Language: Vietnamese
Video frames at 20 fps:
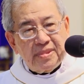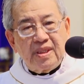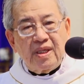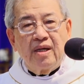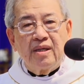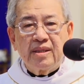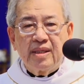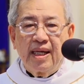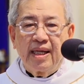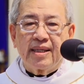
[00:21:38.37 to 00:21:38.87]

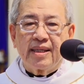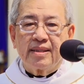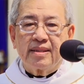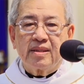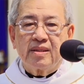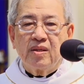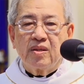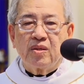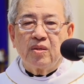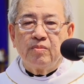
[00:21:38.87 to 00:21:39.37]
Có lần
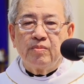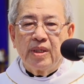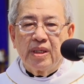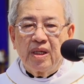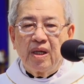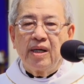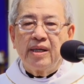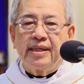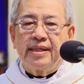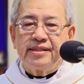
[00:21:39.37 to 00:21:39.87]
tôi cũng có
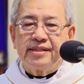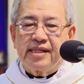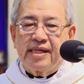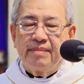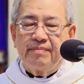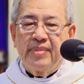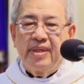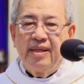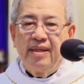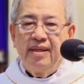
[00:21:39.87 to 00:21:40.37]
nói anh chị
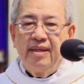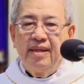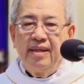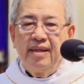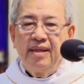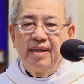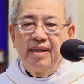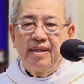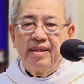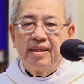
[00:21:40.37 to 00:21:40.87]
em
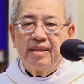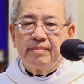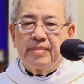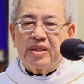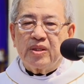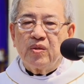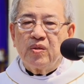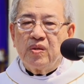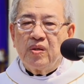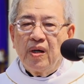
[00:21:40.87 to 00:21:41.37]
Nhưng mà
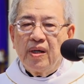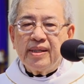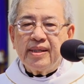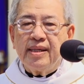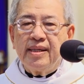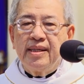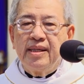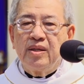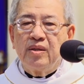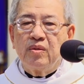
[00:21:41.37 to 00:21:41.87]
tôi nói
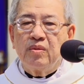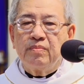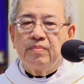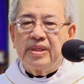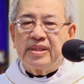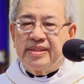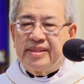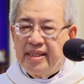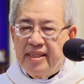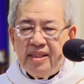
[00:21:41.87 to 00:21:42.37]
cái điều
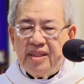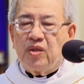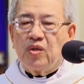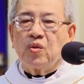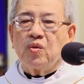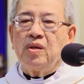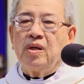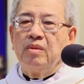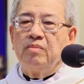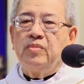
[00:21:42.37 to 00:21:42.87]
mà chính tôi
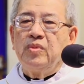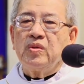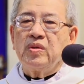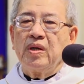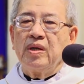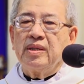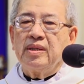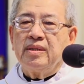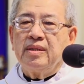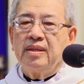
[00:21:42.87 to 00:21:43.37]
cũng không muốn
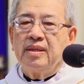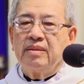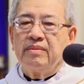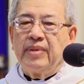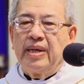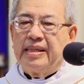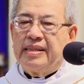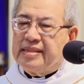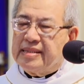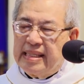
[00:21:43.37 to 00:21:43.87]
nói
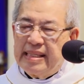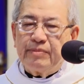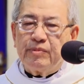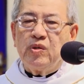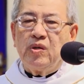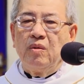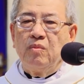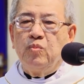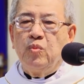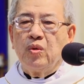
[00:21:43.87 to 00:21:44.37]
Và anh chị em
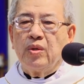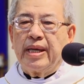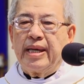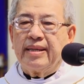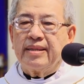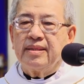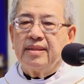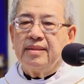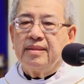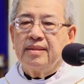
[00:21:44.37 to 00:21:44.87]
cũng không muốn
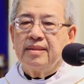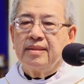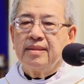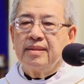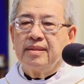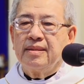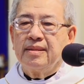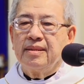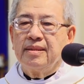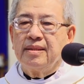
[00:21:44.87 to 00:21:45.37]
nghe đó
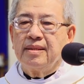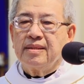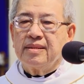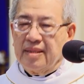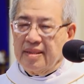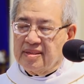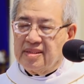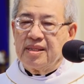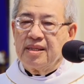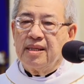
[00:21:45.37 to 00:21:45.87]

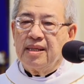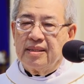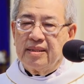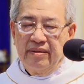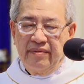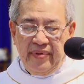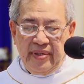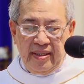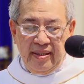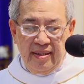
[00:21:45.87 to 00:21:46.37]
Thực sự là
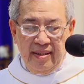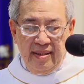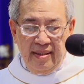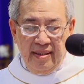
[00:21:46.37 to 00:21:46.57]
như vậy